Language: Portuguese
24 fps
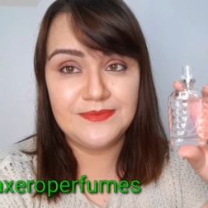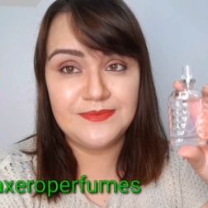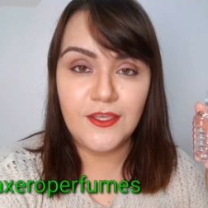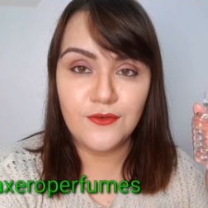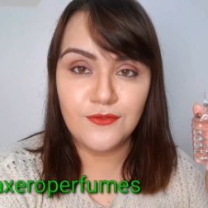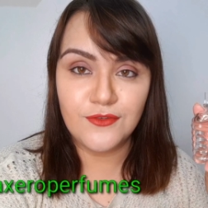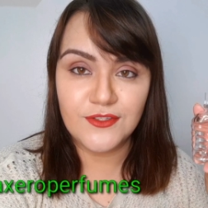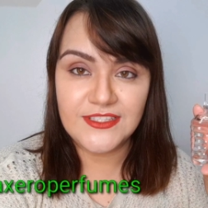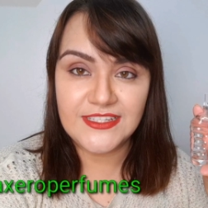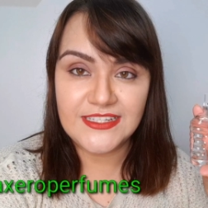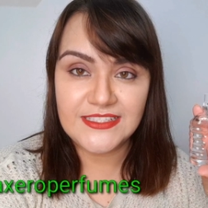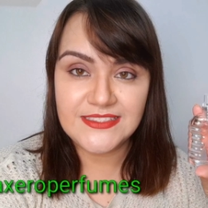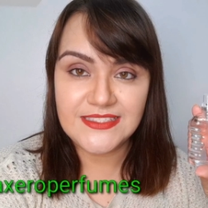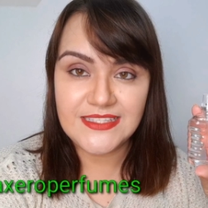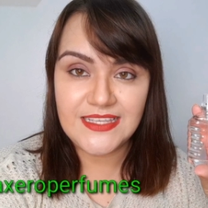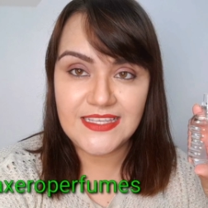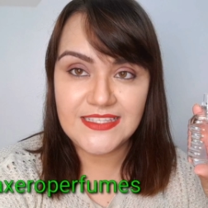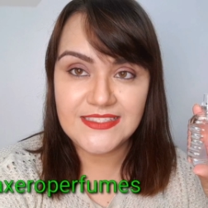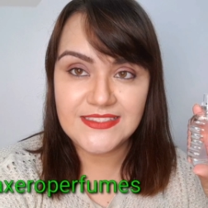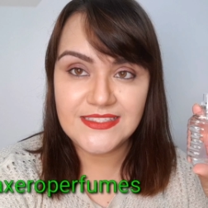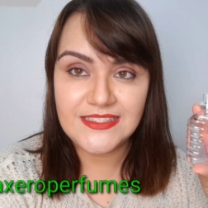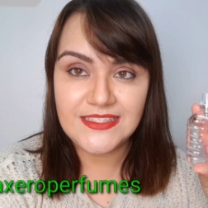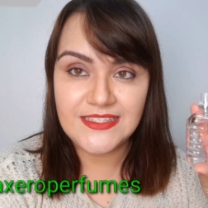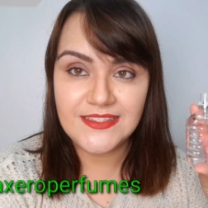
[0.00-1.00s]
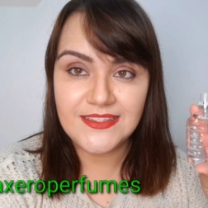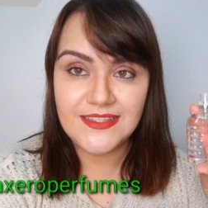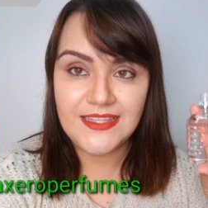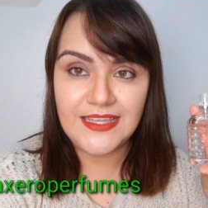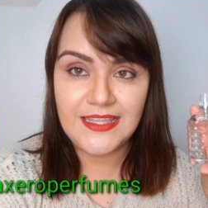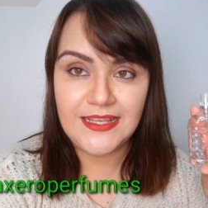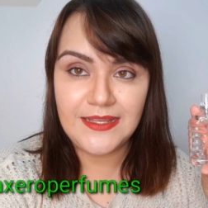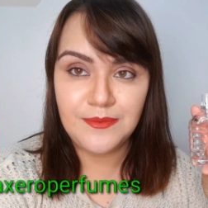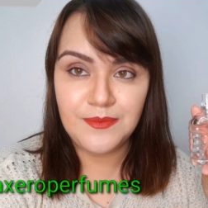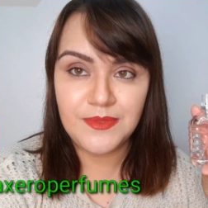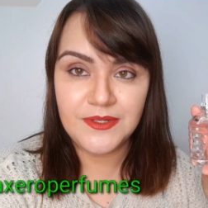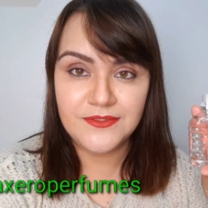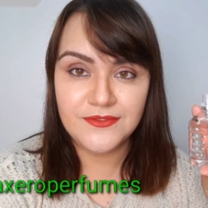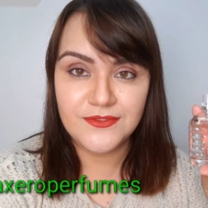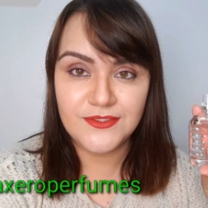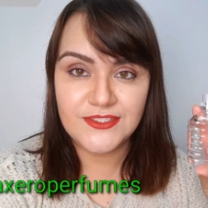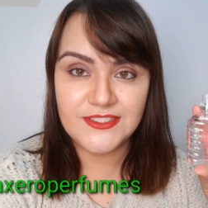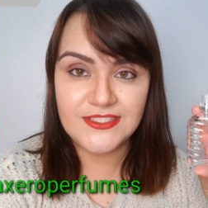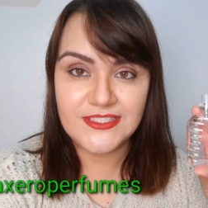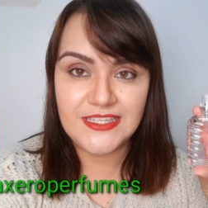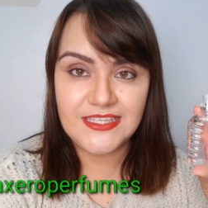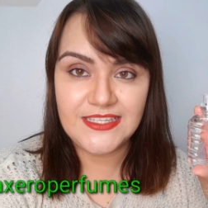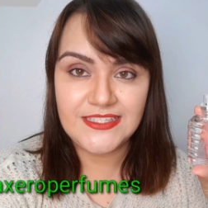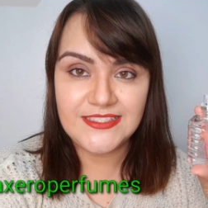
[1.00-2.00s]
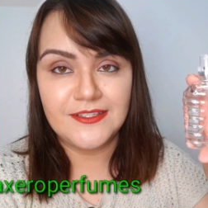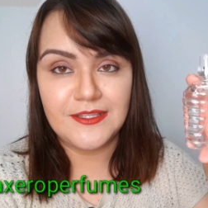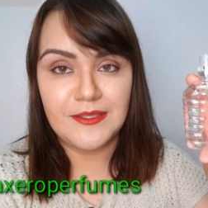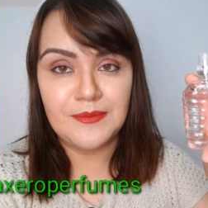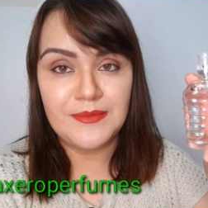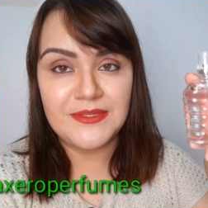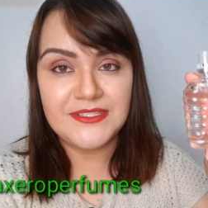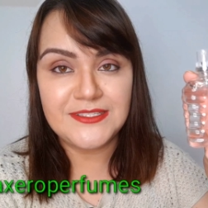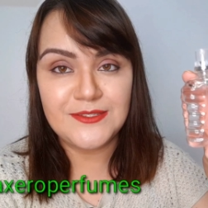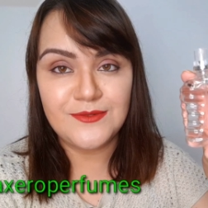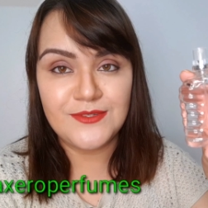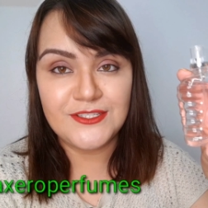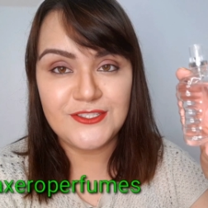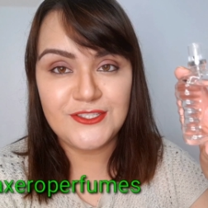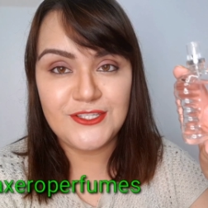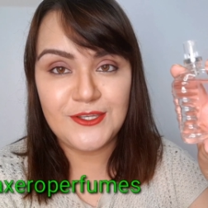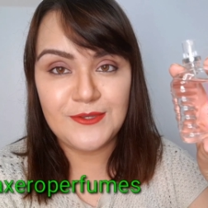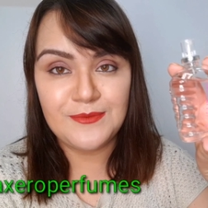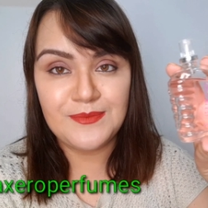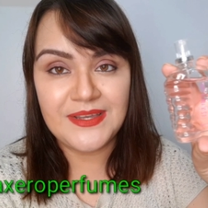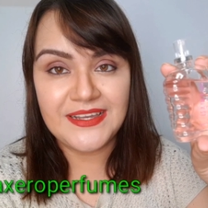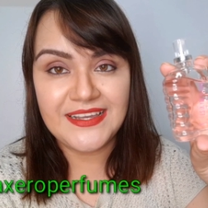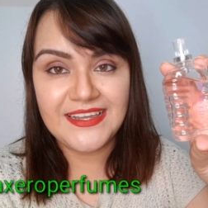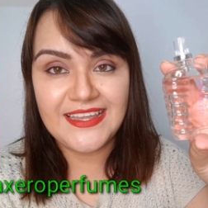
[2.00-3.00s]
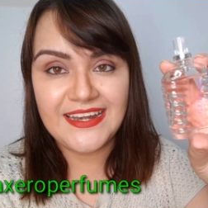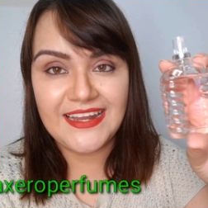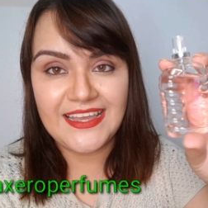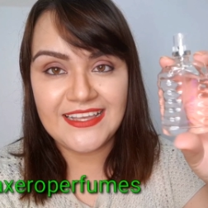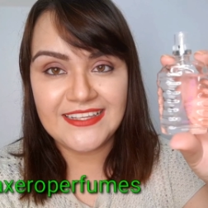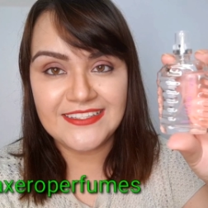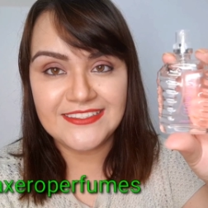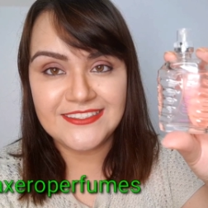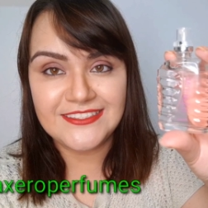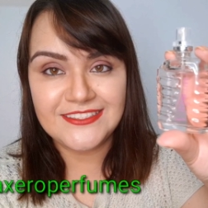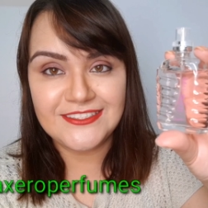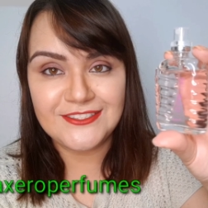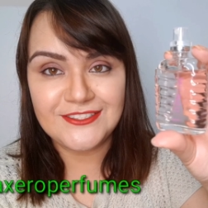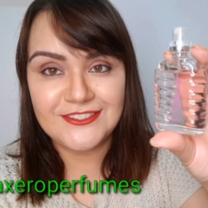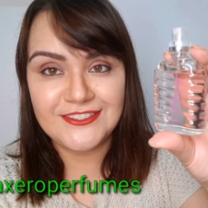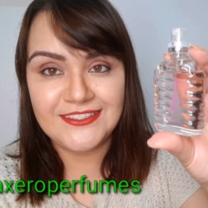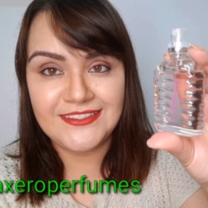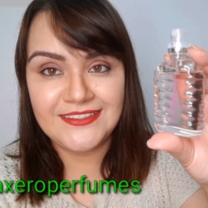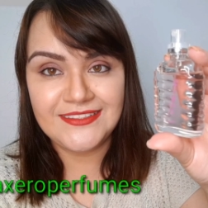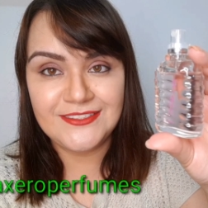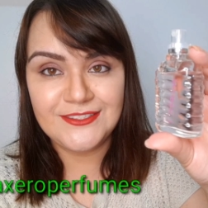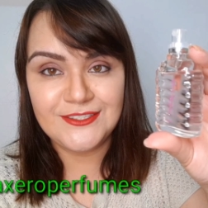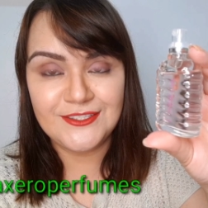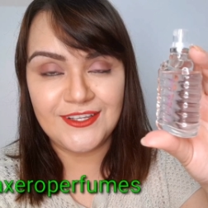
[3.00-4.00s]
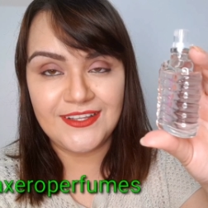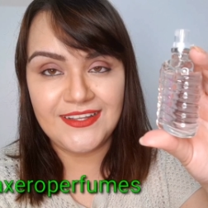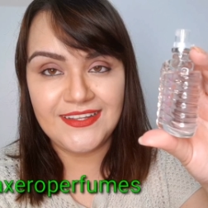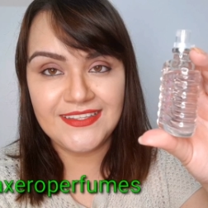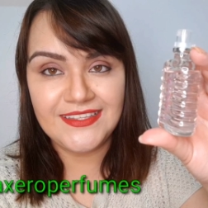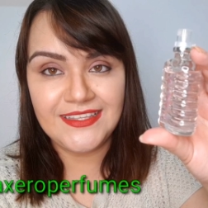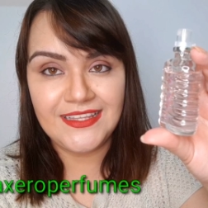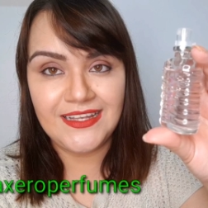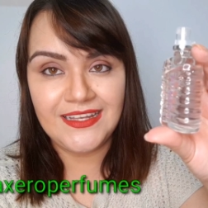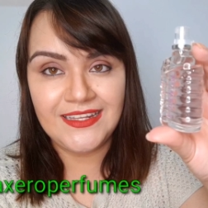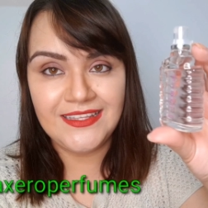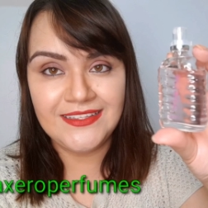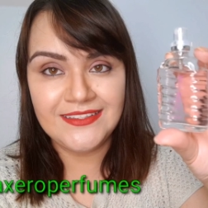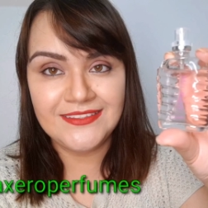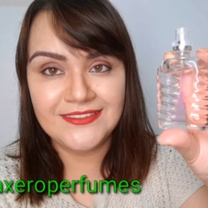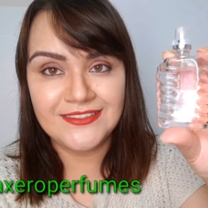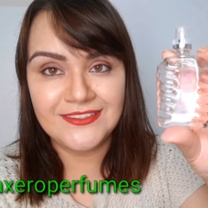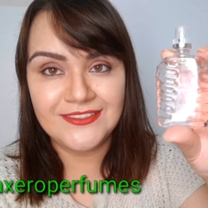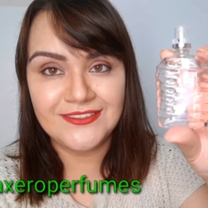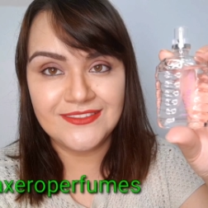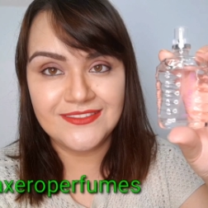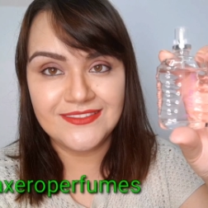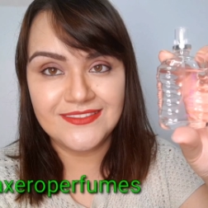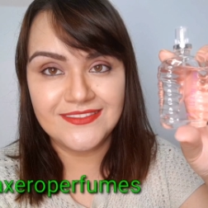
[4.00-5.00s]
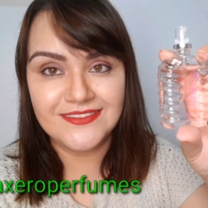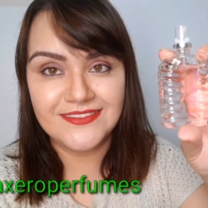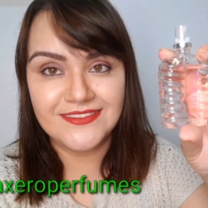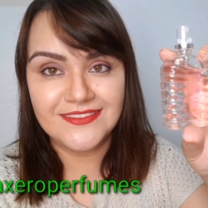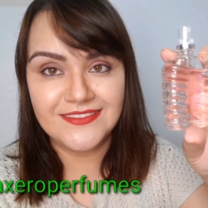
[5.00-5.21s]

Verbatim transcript: Eu vou trazer resenha dele pra vocês, mas eu achei uma graça, gente. Olha que lindo.